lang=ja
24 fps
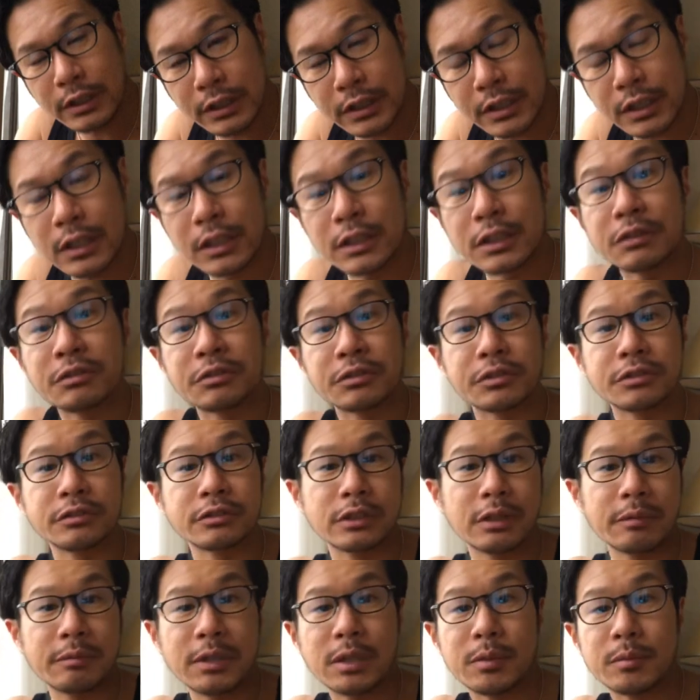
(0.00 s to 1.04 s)
生き方をす
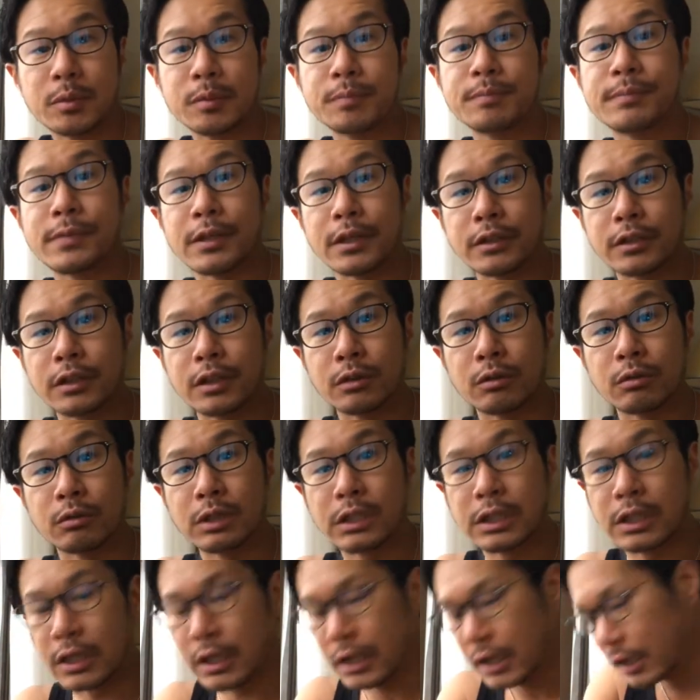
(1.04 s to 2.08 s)
るために物販やってるの
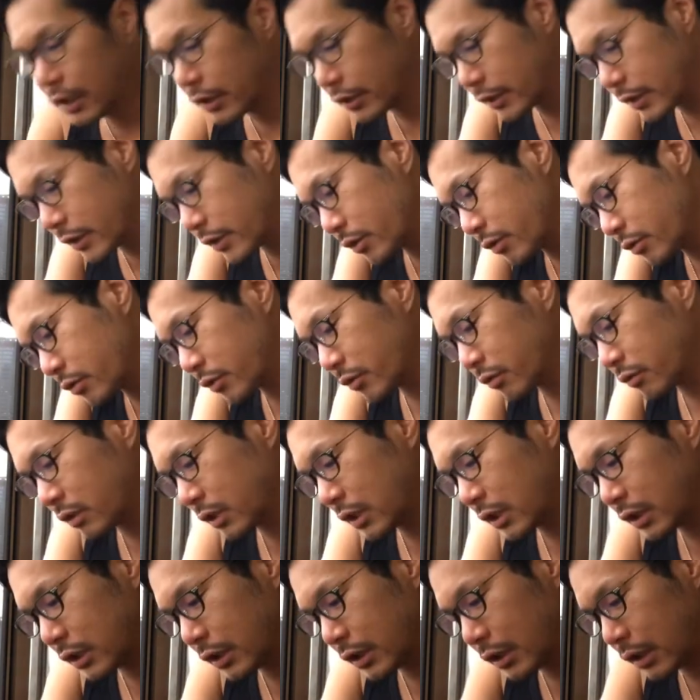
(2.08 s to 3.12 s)
に結局その
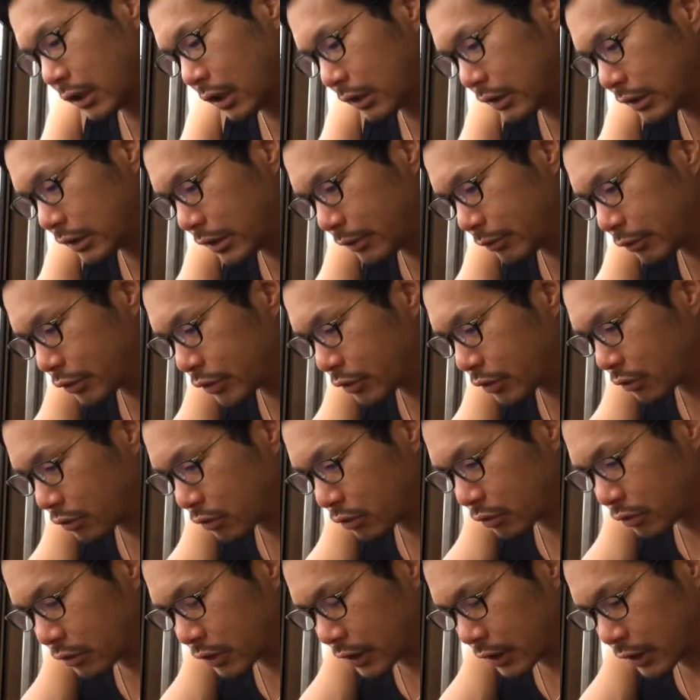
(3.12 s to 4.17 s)
中で何でも人の
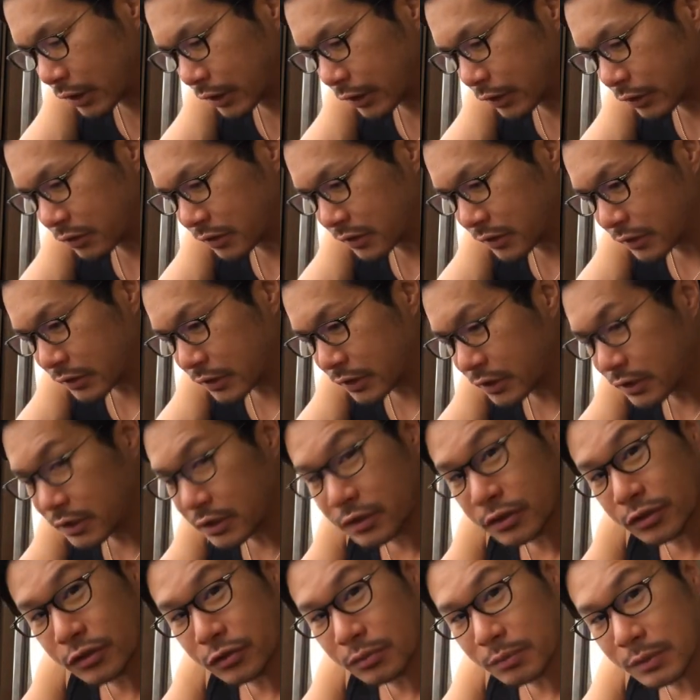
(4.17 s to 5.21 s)
こと聞かないと全
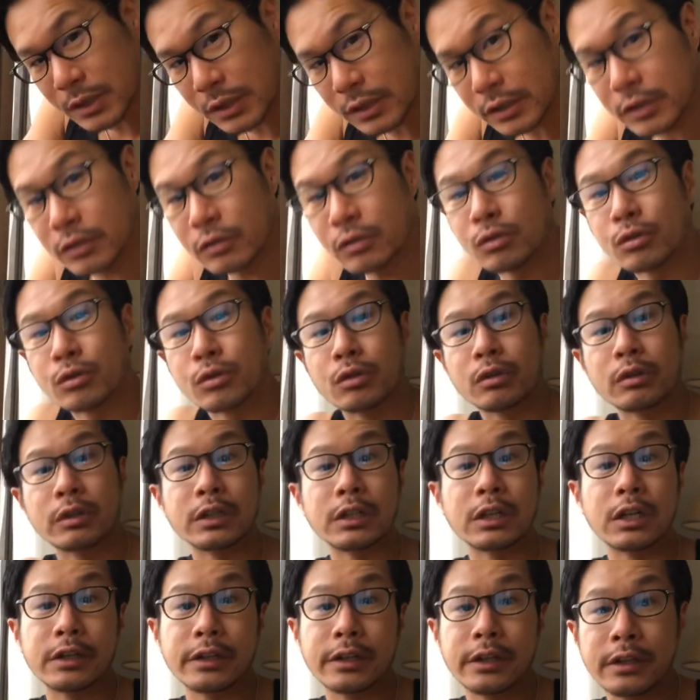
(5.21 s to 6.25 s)
然進めないっていう状況
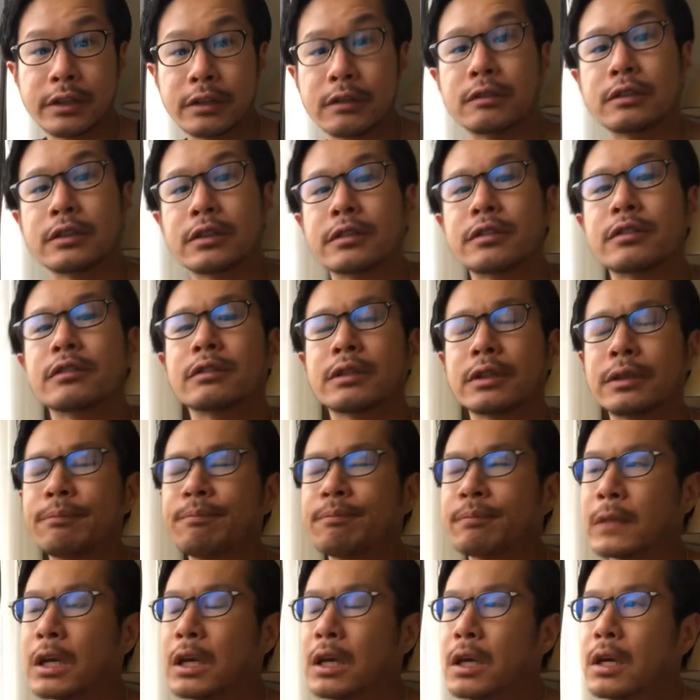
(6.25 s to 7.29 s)
になり得るんですよね
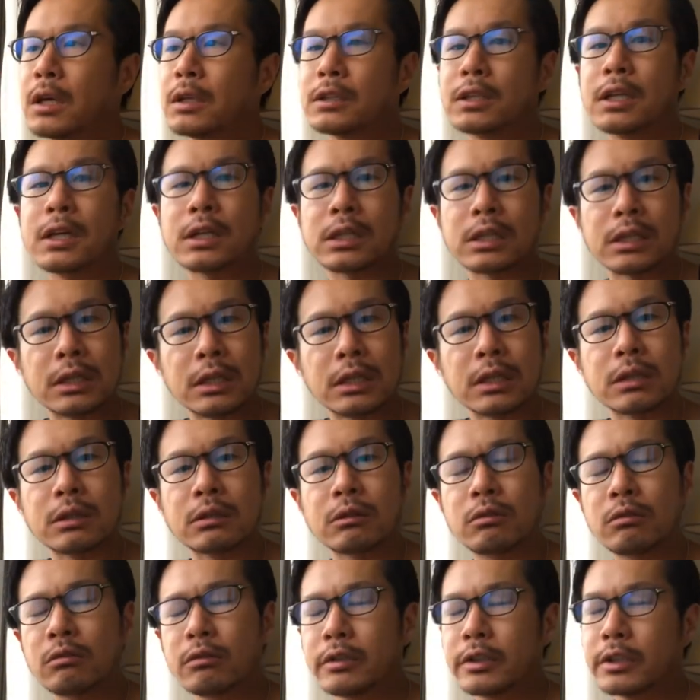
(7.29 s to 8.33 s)
だから
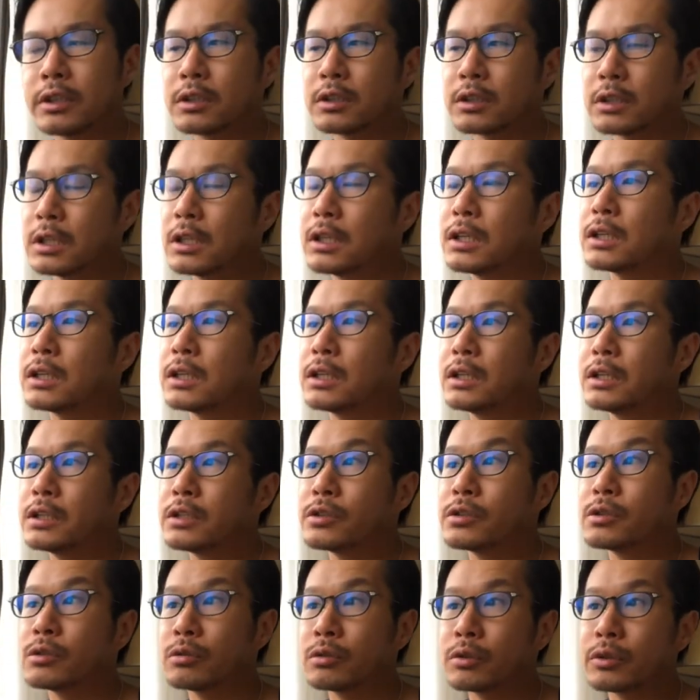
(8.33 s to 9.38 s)
こういった
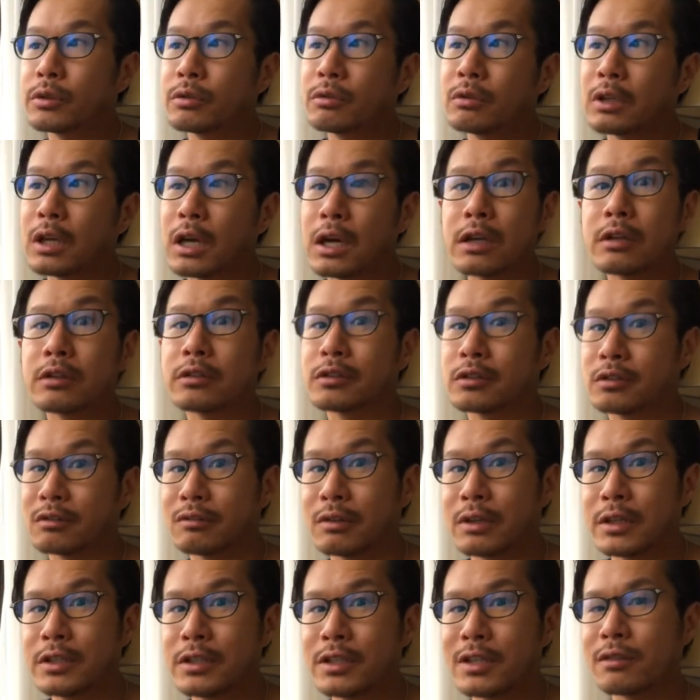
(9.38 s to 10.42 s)
状況にある
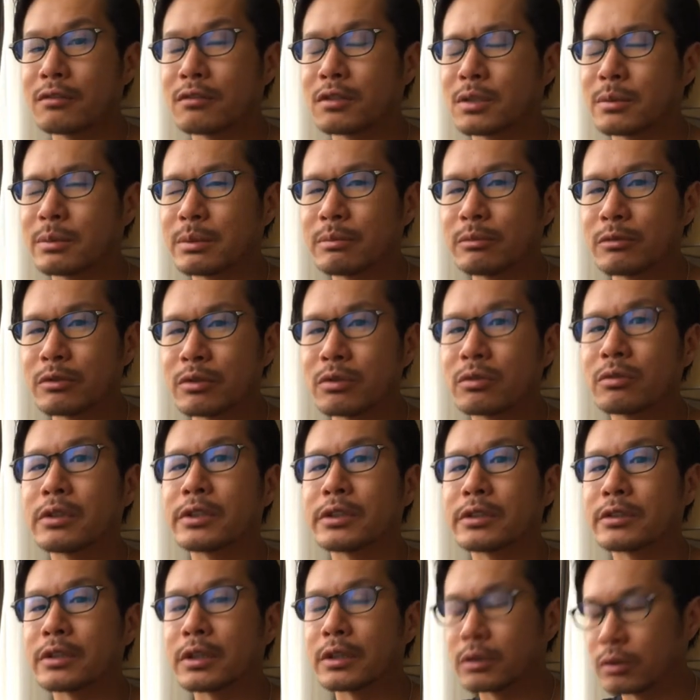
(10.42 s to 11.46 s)
人は以前の自分もそう
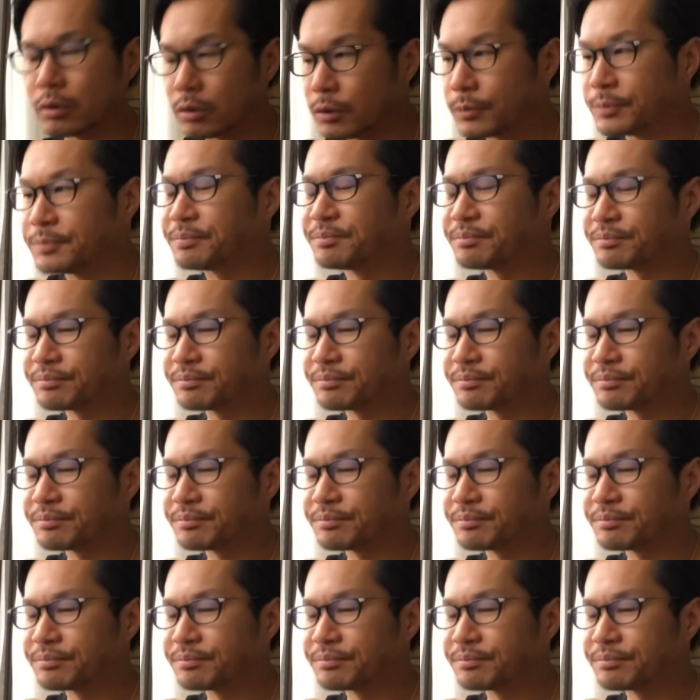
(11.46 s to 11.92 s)
ですけど